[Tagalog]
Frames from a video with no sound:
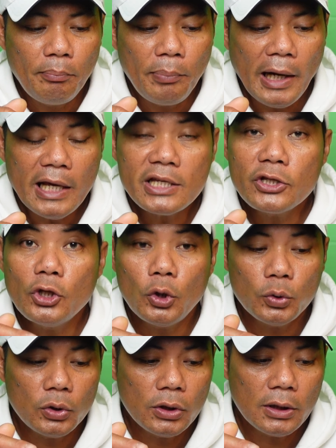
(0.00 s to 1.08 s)
please
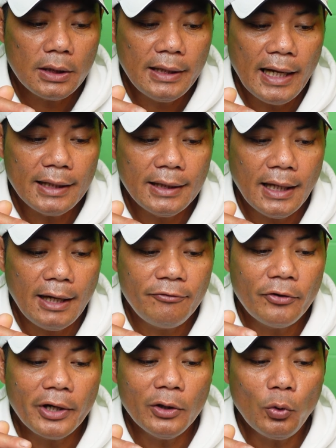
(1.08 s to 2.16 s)
note that uh,
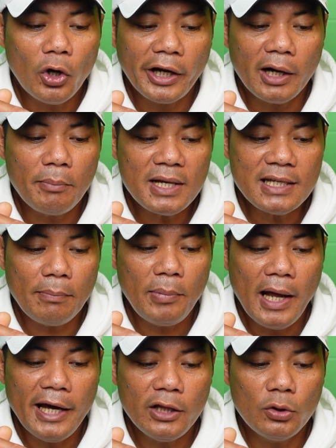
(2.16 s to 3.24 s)
foreign worker must
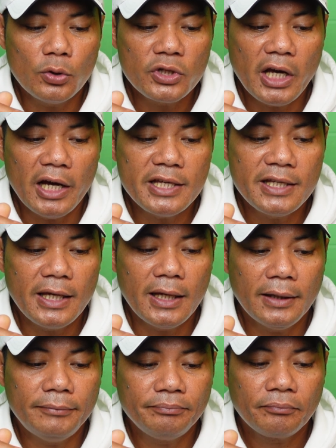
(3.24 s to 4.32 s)
apply to
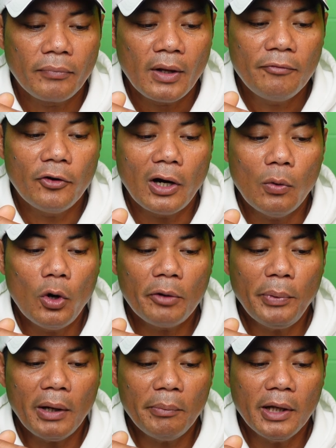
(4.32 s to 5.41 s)
CIC for a work
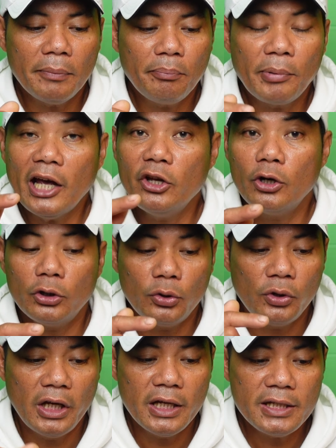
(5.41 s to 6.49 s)
permit prior
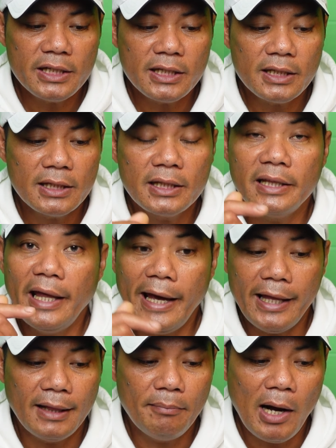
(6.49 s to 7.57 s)
to this
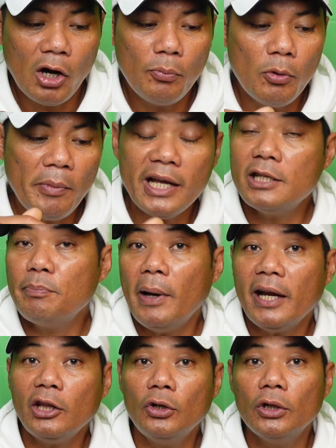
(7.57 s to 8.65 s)
date. Bago po
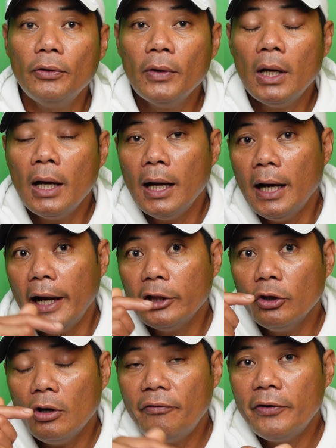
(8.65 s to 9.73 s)
ma-expire to,
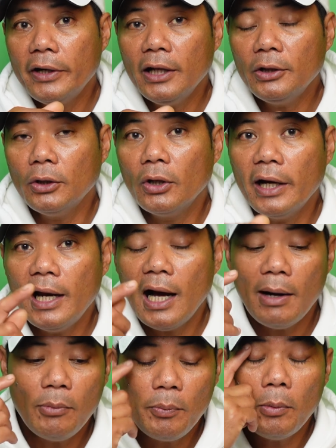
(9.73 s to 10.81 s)
itong offer na to,
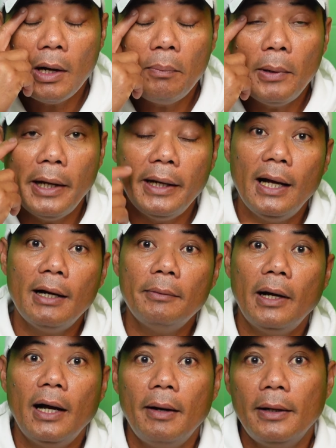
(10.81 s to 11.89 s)
kailangan mo po mag-apply ng
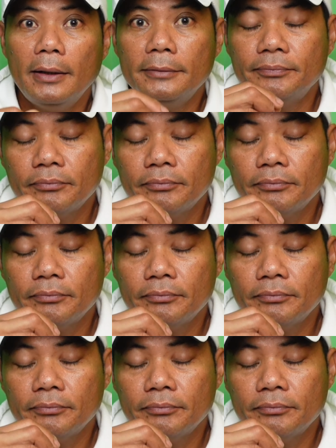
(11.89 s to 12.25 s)
uh,